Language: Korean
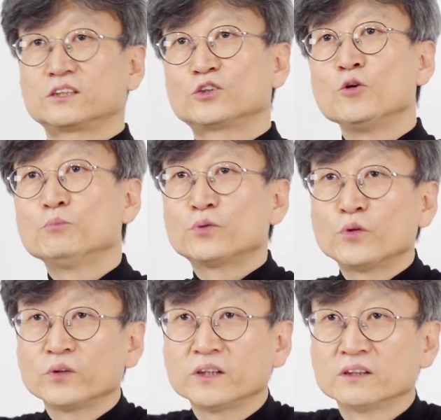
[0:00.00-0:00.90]
스톤
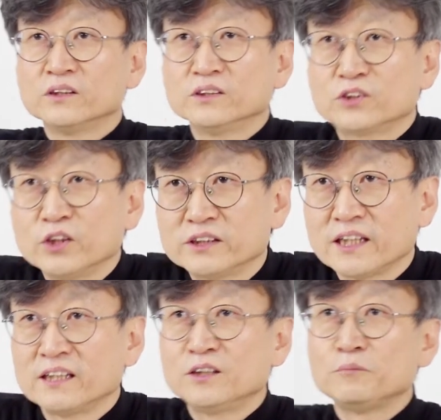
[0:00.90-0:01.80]
브로잉은 저희
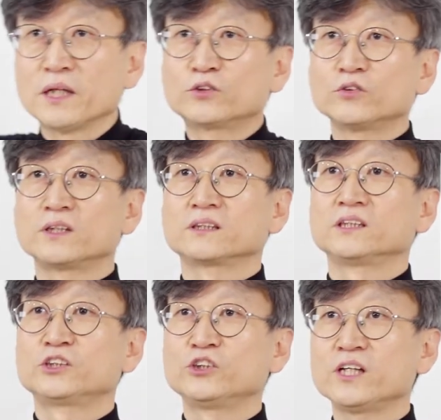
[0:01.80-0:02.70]
채널 맥주광장
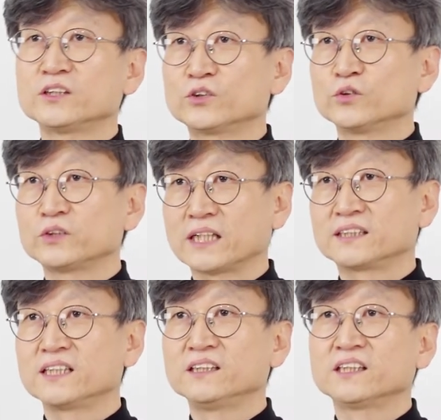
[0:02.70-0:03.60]
7회에서도
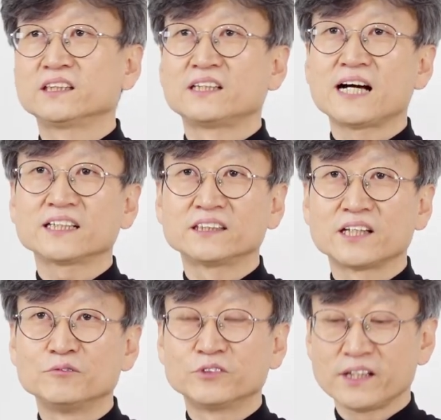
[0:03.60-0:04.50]
자세한 얘기를 하기
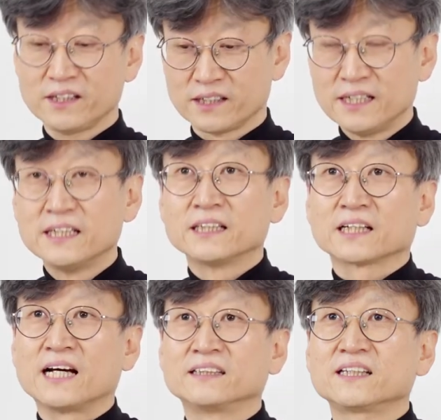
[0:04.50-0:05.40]
때문에
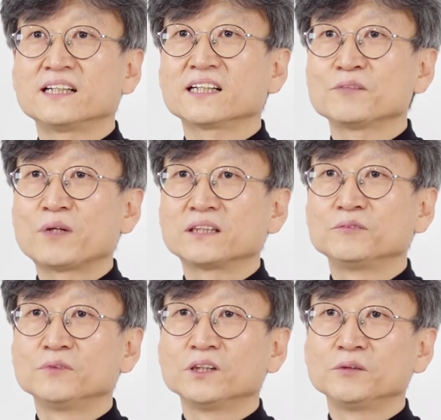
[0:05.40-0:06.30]
간단하게
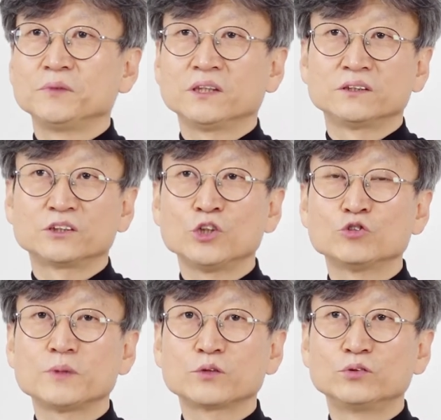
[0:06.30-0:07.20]
말씀드리면
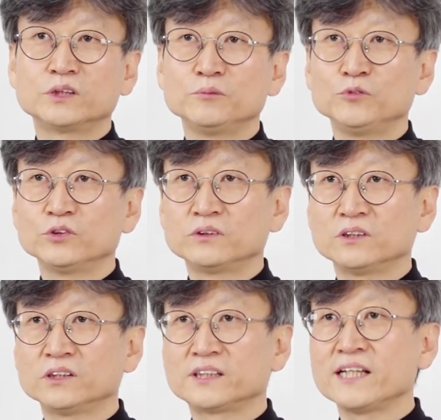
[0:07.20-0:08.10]

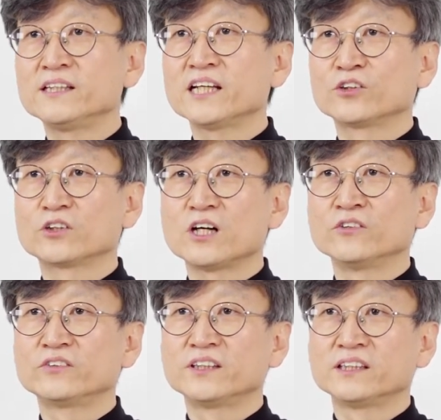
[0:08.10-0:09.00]
1996년 샌디에고
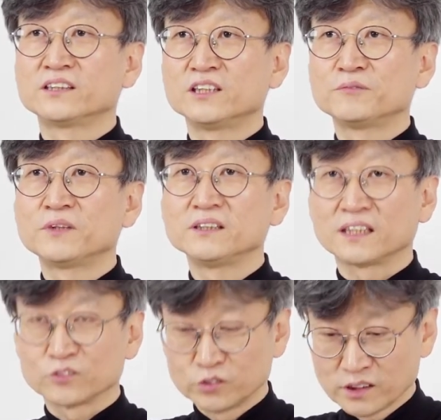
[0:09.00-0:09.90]
카운티에 설립된
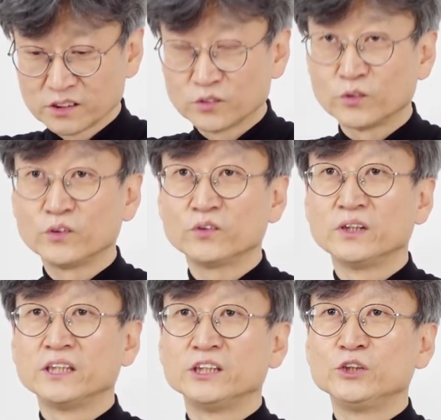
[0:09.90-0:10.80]
양조장이고요.
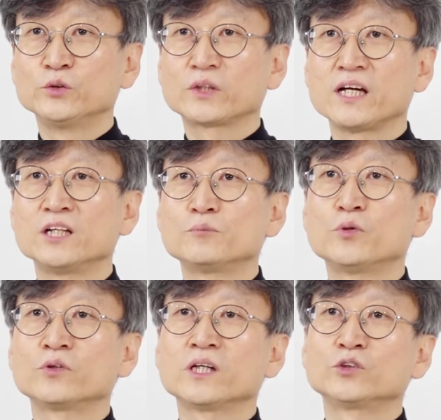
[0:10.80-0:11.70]
이후
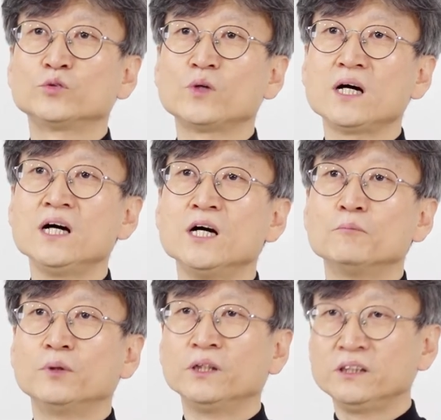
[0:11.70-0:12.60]
캘리포니아주와
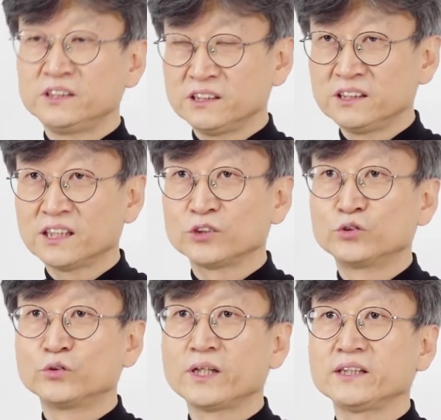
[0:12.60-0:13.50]

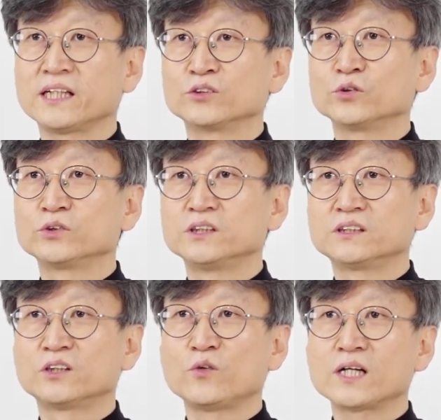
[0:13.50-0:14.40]
버지니아주의
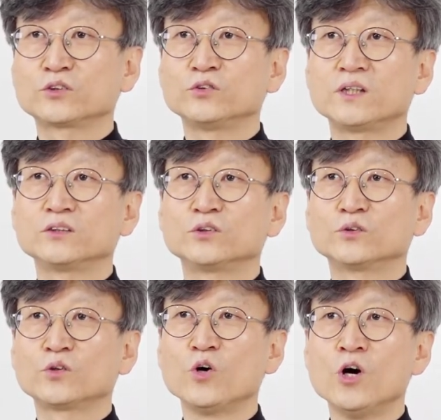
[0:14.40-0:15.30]
양조시설을 확충할
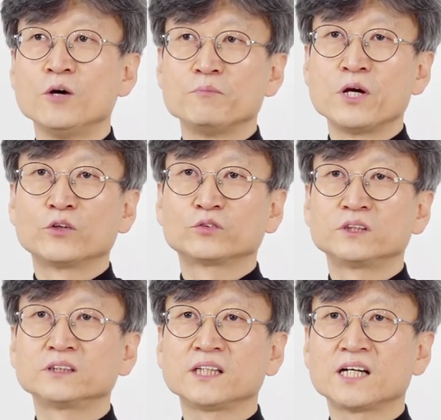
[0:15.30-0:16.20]
정도로 매우
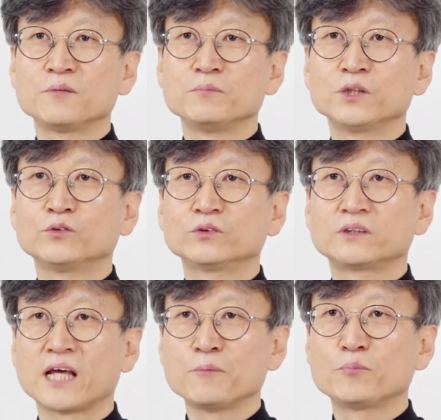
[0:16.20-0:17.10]
성장한 미국
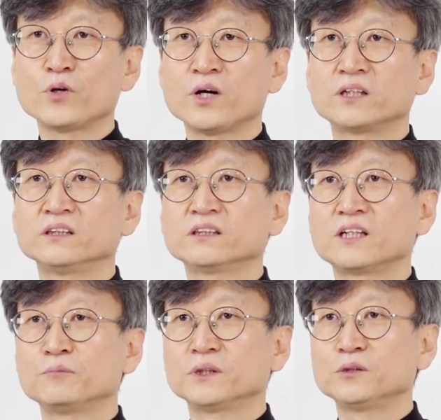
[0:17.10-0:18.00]
대표하는
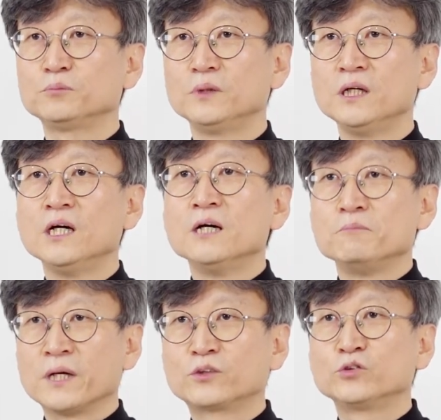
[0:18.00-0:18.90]
크래프트
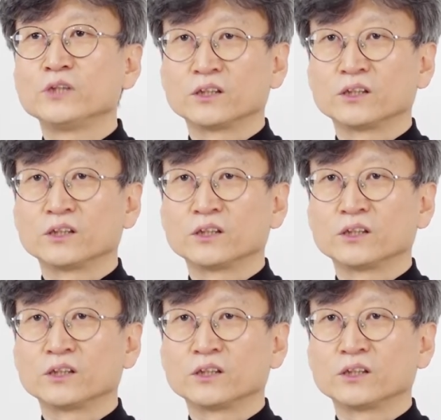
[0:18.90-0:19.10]
맥주